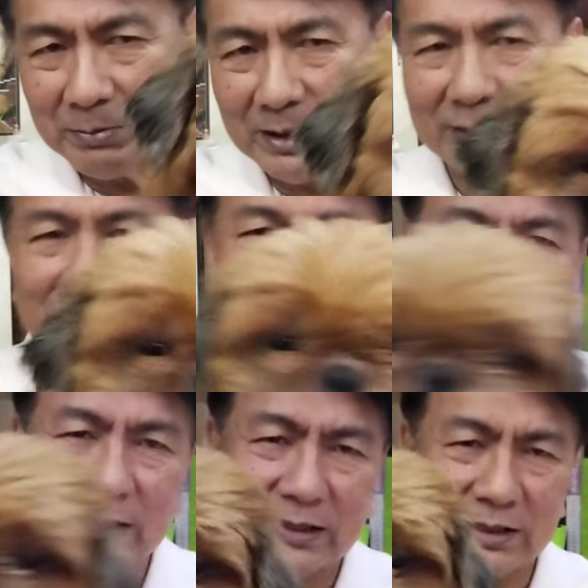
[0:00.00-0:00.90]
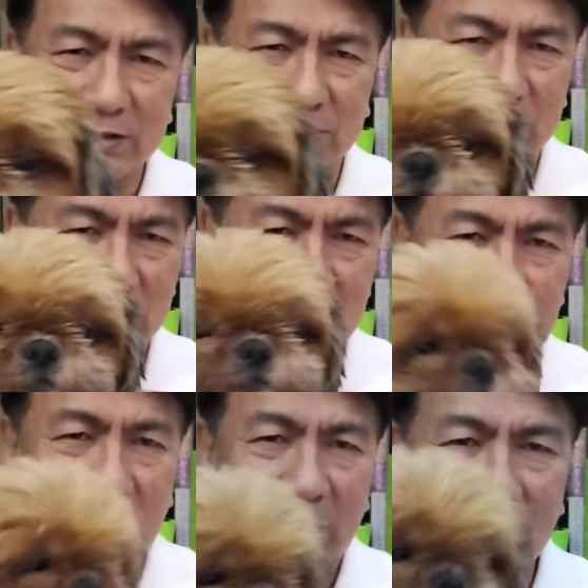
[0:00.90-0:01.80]
Valentine's! So,
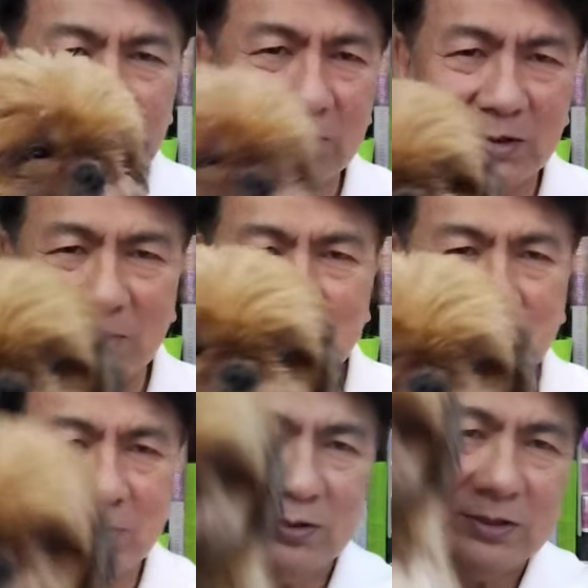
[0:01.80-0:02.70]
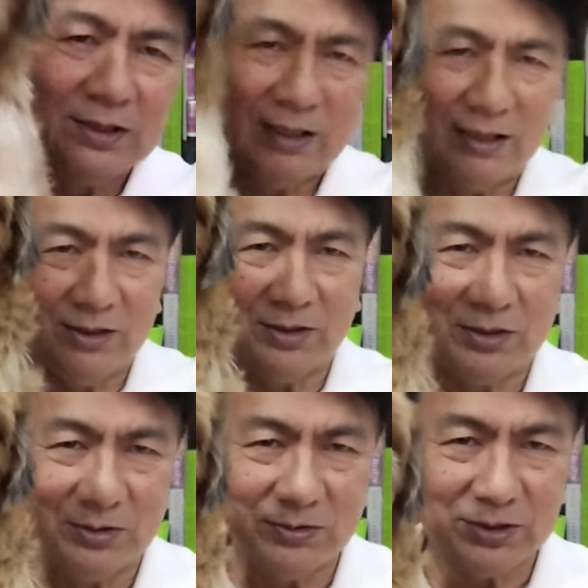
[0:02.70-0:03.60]
hello!
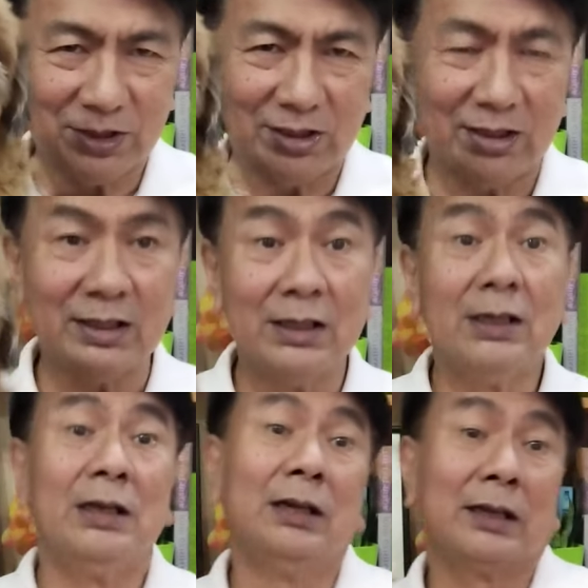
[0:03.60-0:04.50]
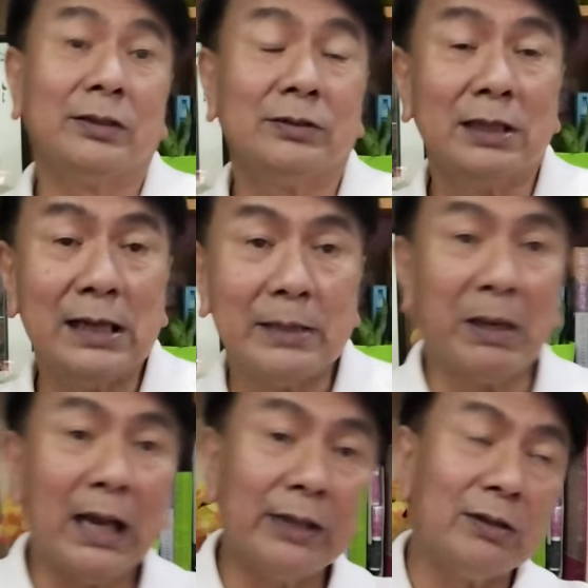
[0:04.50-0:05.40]
Hello! So, yun na lang.
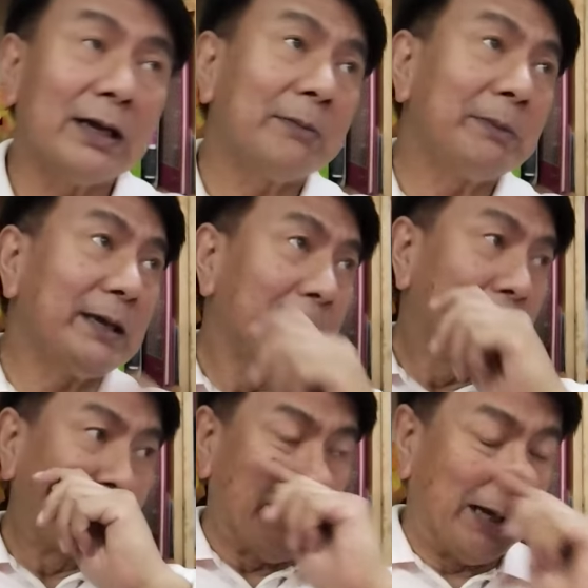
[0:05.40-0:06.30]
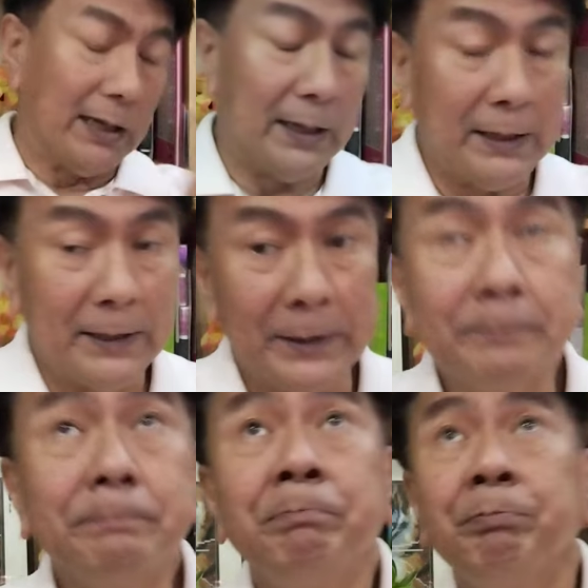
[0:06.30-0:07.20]
Mag-ano lang kami. Uh,
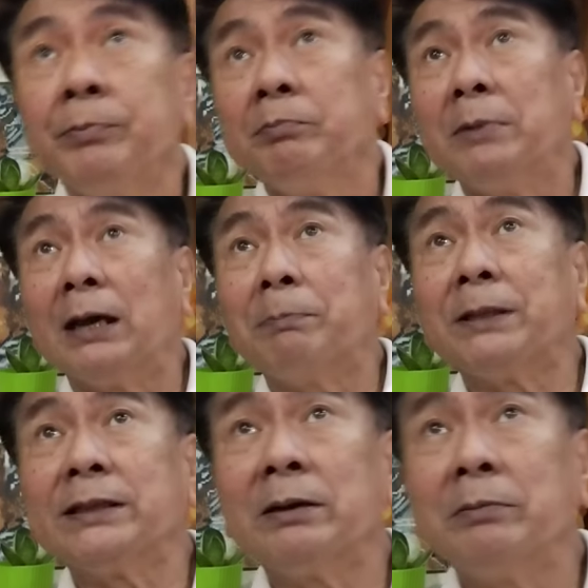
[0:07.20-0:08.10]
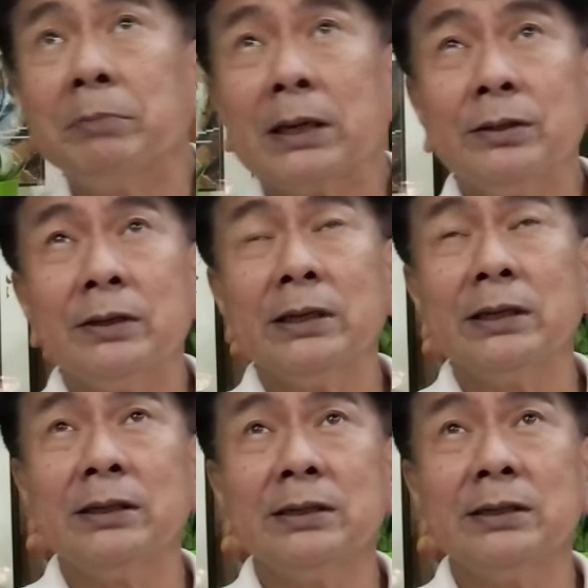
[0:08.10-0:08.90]
Lapit nang magano eh.